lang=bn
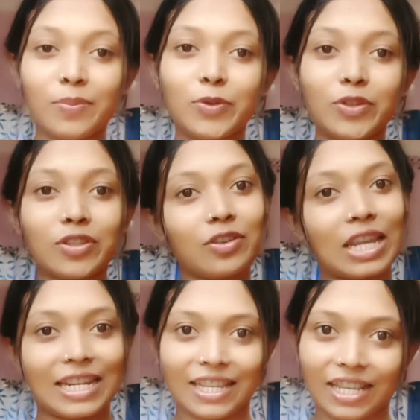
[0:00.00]
পুজো তো
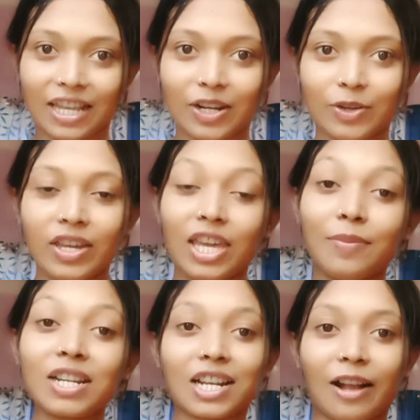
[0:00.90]
কেটেই গেল
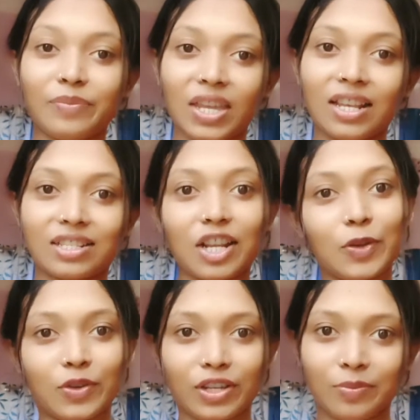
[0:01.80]
এবার সামনে আসছে
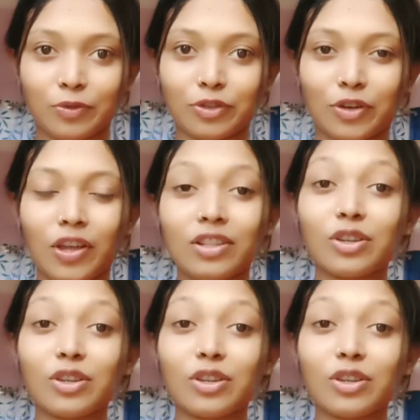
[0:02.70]
লক্ষ্মী পুজো